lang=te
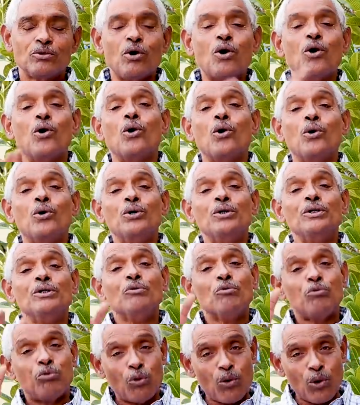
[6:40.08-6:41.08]
ఓహో
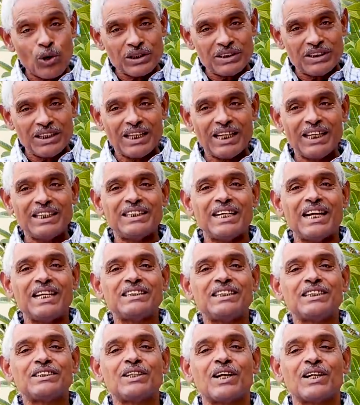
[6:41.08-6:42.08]
ఫోర్జరీ
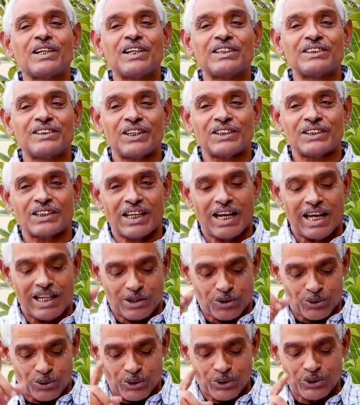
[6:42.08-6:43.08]
చేసి సంఘ
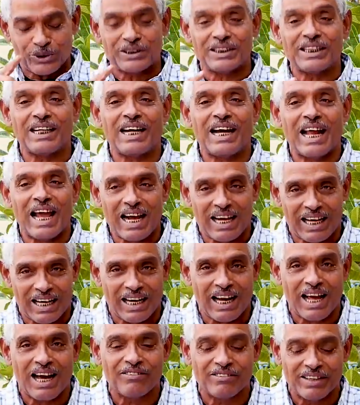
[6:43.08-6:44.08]
సంతకాలతోటి వచ్చిన
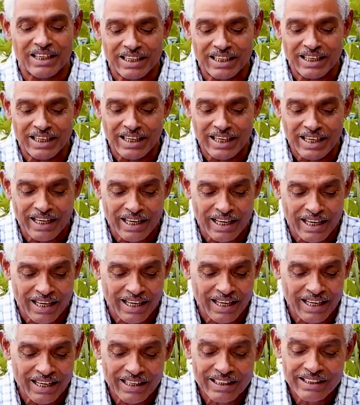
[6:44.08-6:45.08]
లేఖలు అవన్నీ
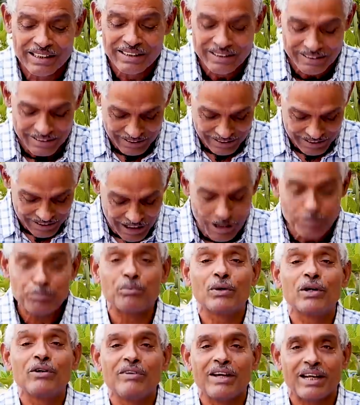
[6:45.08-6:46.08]

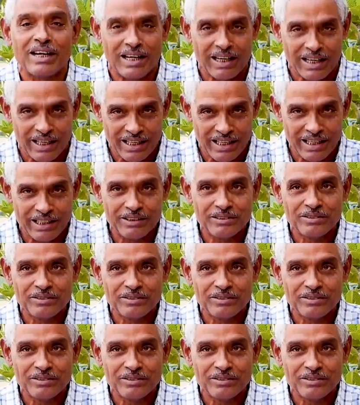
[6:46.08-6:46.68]
ఇప్పుడు వినండి